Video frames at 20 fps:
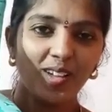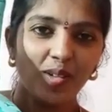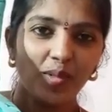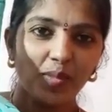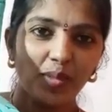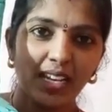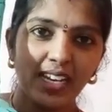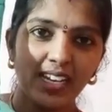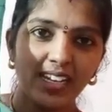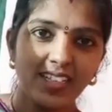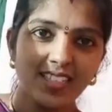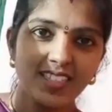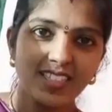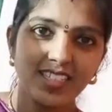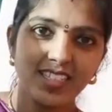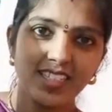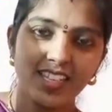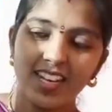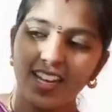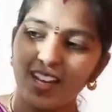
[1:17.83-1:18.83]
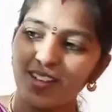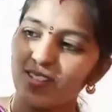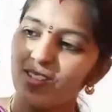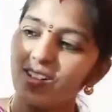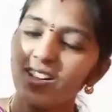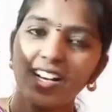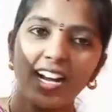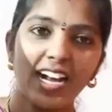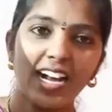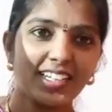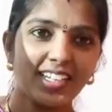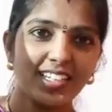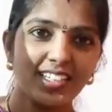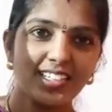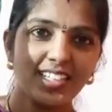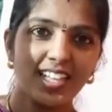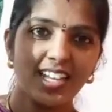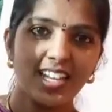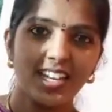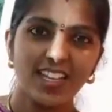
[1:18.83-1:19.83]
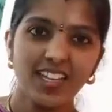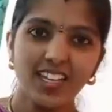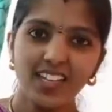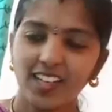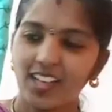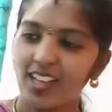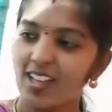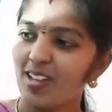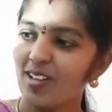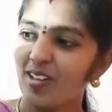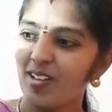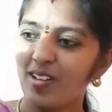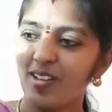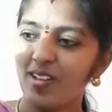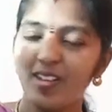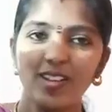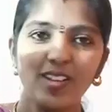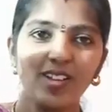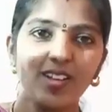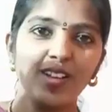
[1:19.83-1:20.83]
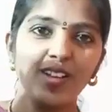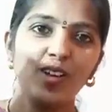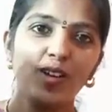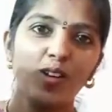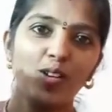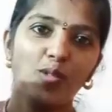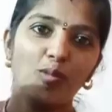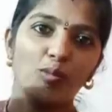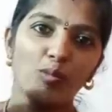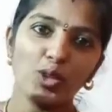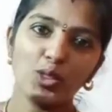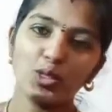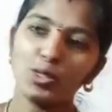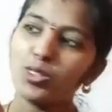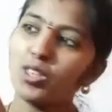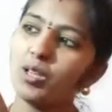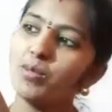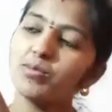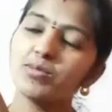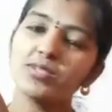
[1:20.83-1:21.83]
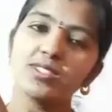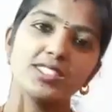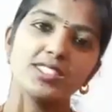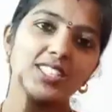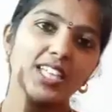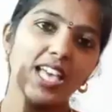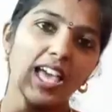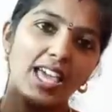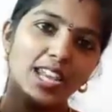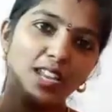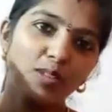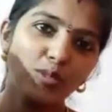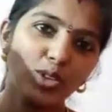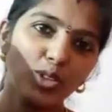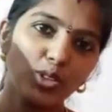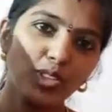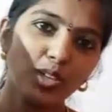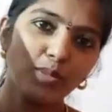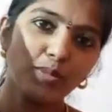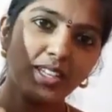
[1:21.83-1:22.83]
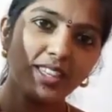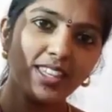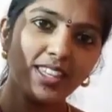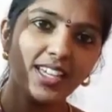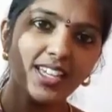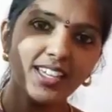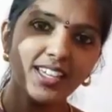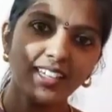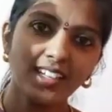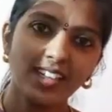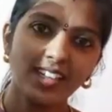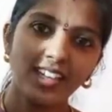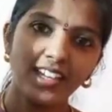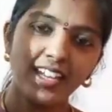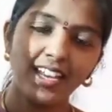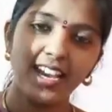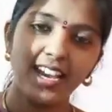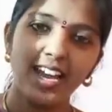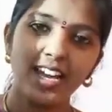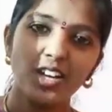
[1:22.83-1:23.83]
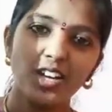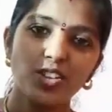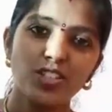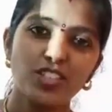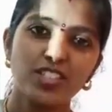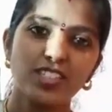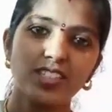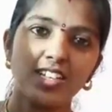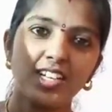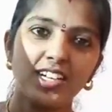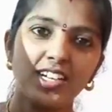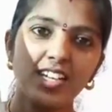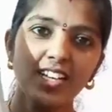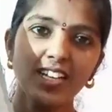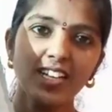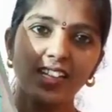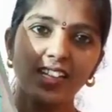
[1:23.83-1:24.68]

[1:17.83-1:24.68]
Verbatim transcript: బాగా నచ్చింది నాకు కాటన్ శారీ మొత్తం శారీ మొత్తం అయితే ఇలాగే వచ్చిందండి